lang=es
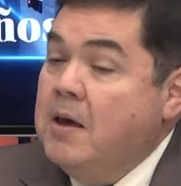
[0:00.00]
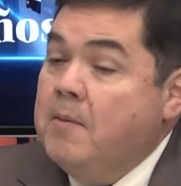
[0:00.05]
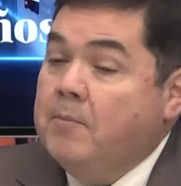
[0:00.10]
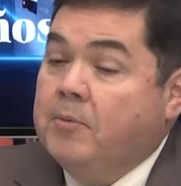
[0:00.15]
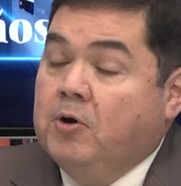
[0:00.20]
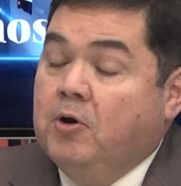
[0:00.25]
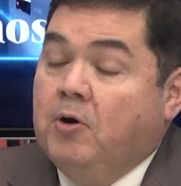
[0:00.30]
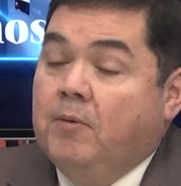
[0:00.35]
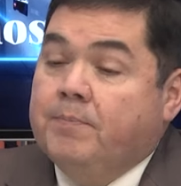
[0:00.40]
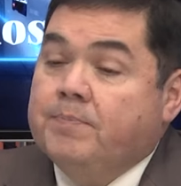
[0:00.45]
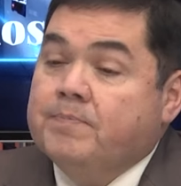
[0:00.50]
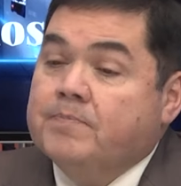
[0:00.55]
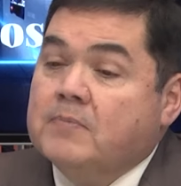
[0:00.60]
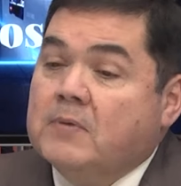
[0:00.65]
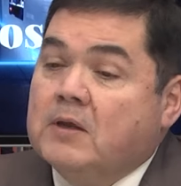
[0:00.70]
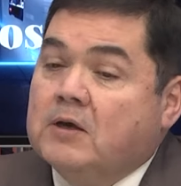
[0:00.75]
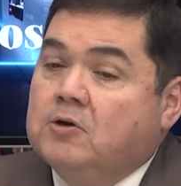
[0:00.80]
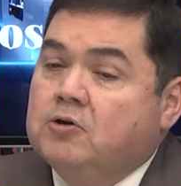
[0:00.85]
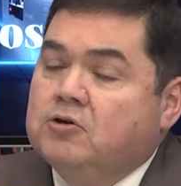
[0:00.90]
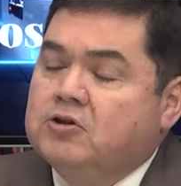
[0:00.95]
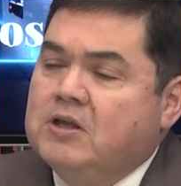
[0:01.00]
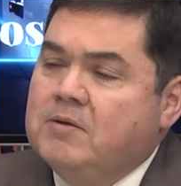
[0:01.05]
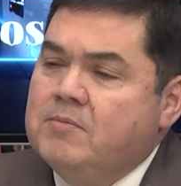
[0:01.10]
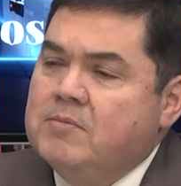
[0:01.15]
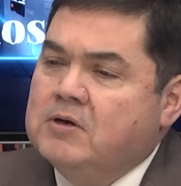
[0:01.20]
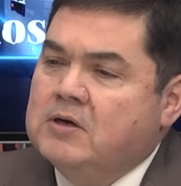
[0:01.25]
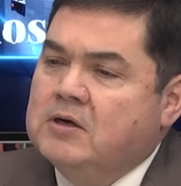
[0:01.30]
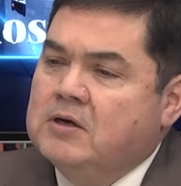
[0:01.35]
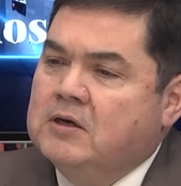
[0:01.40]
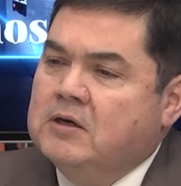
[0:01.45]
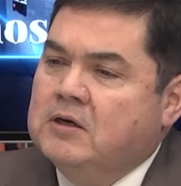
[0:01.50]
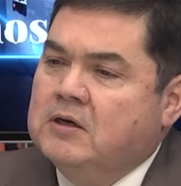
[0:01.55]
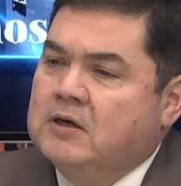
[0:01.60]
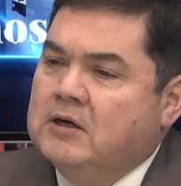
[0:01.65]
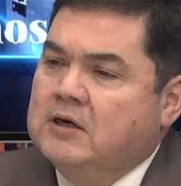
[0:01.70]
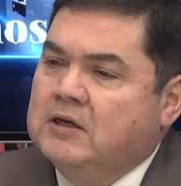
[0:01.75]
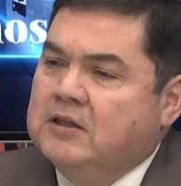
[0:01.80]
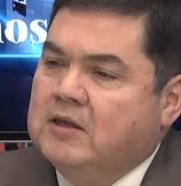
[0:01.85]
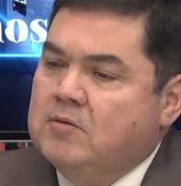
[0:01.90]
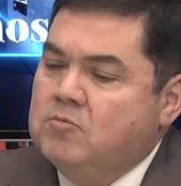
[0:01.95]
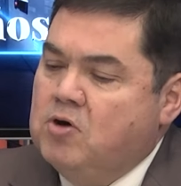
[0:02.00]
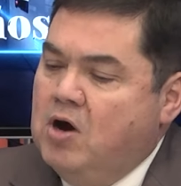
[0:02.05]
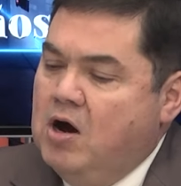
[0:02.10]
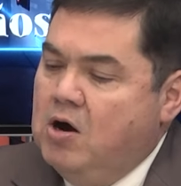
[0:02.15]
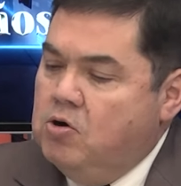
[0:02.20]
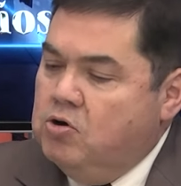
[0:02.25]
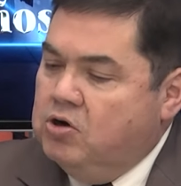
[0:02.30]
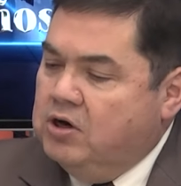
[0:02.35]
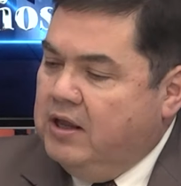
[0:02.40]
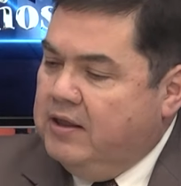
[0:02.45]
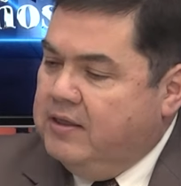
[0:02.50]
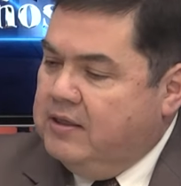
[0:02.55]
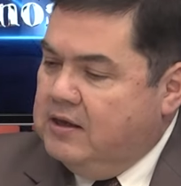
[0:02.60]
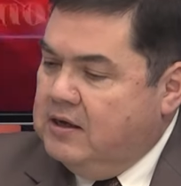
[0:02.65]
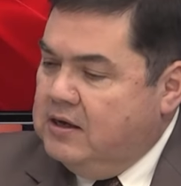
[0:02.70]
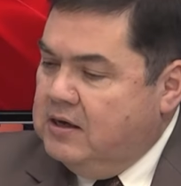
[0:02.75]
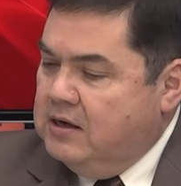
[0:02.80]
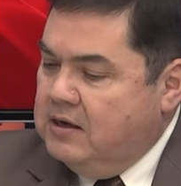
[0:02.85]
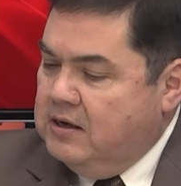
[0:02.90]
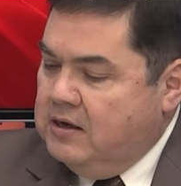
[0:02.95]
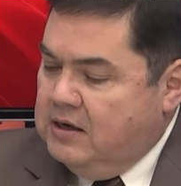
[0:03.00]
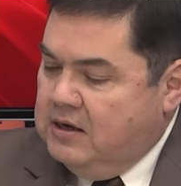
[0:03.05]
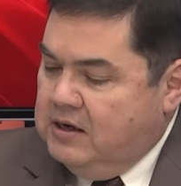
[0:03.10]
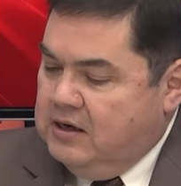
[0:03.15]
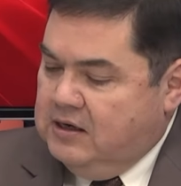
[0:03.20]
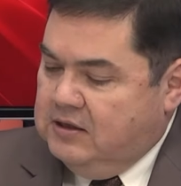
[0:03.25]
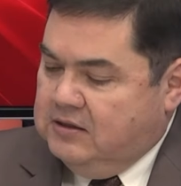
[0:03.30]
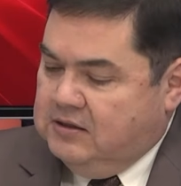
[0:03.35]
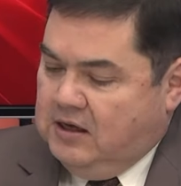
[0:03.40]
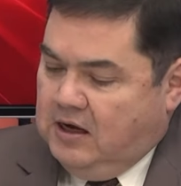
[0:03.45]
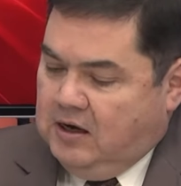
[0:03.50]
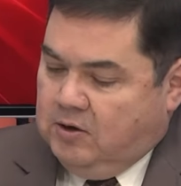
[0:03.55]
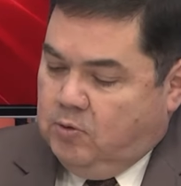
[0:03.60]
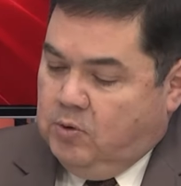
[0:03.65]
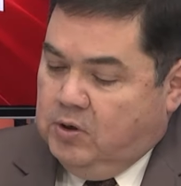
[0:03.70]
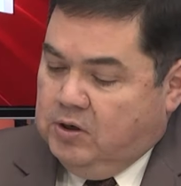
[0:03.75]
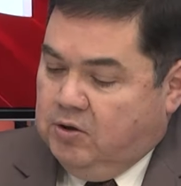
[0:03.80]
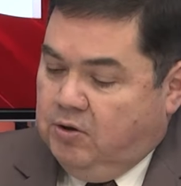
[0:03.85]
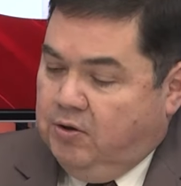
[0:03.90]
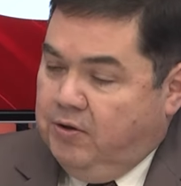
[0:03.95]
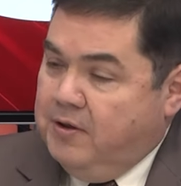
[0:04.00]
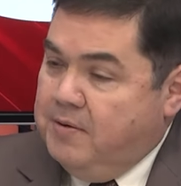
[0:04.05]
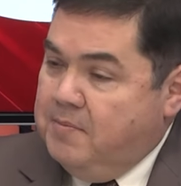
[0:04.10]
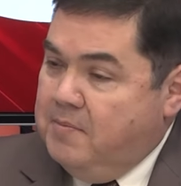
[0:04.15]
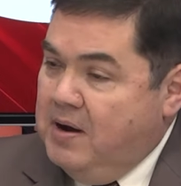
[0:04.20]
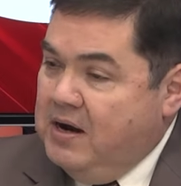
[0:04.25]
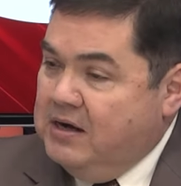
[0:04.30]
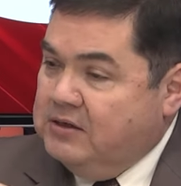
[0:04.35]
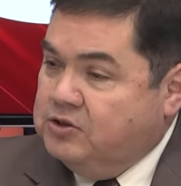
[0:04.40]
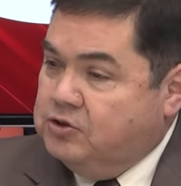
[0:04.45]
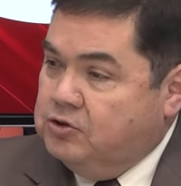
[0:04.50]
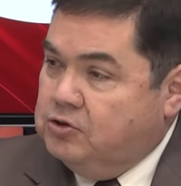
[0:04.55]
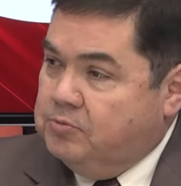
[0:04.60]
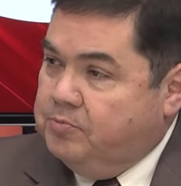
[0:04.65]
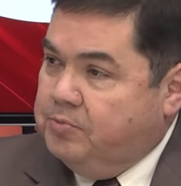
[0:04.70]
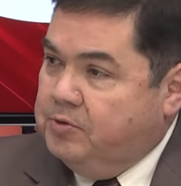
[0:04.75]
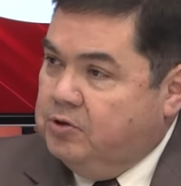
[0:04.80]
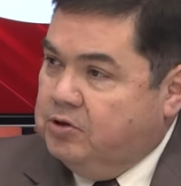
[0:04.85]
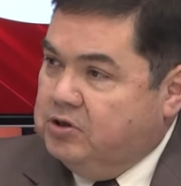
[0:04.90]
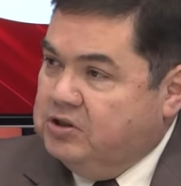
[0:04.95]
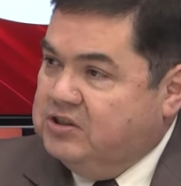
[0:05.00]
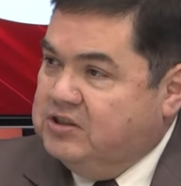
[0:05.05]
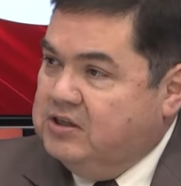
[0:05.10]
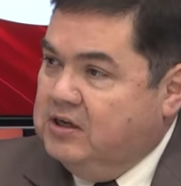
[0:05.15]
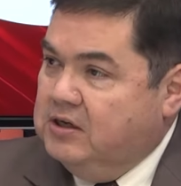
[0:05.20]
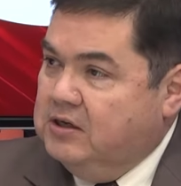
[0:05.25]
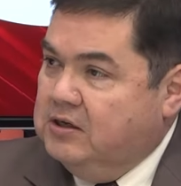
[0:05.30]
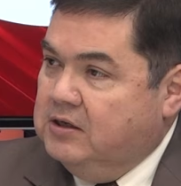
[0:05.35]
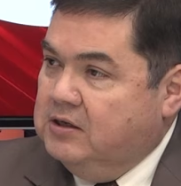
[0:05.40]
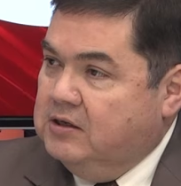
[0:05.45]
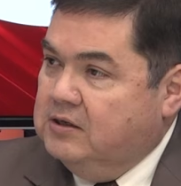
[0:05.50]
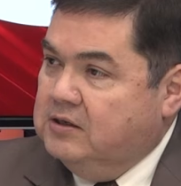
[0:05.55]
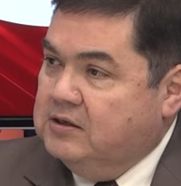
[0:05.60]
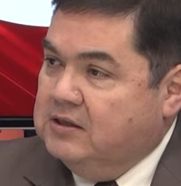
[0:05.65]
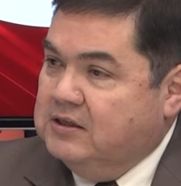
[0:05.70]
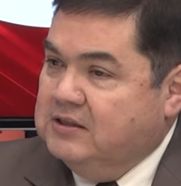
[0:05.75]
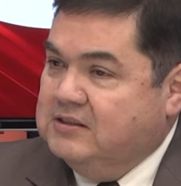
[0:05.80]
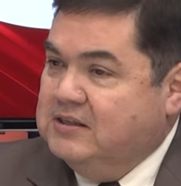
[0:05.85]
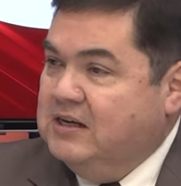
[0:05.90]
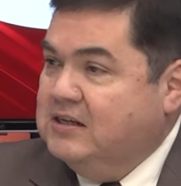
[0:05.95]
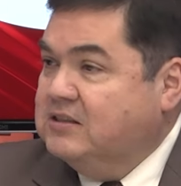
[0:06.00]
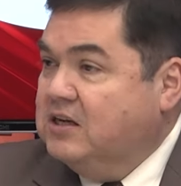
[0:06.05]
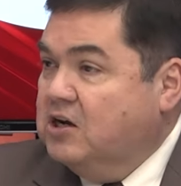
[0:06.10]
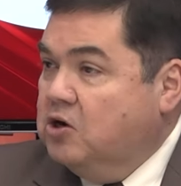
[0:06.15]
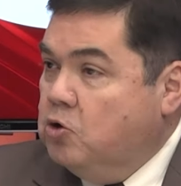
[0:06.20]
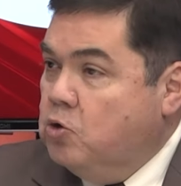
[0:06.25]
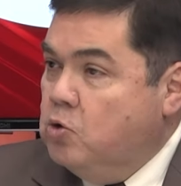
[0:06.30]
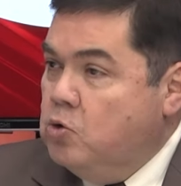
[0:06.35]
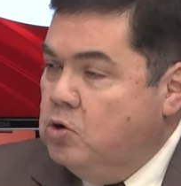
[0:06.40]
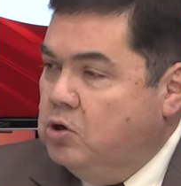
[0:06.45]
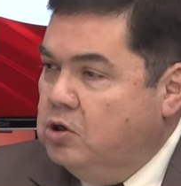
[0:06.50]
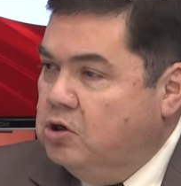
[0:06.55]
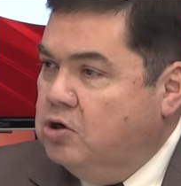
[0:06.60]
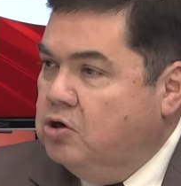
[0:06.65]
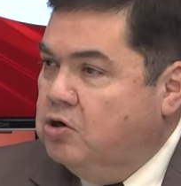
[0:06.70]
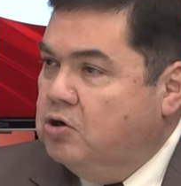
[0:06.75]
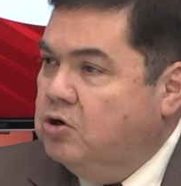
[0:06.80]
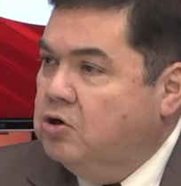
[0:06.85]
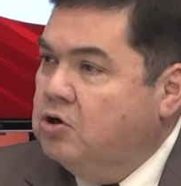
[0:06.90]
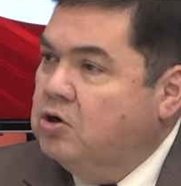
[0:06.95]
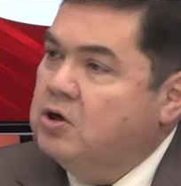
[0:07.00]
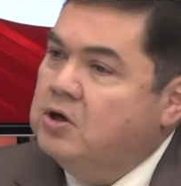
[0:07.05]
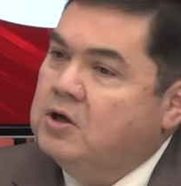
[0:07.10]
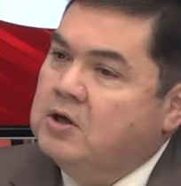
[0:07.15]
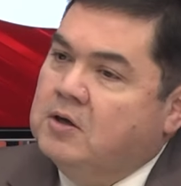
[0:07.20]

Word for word: Pero contame, estamos a horas de este acuerdo de mayo, pero que se, que se hace en julio,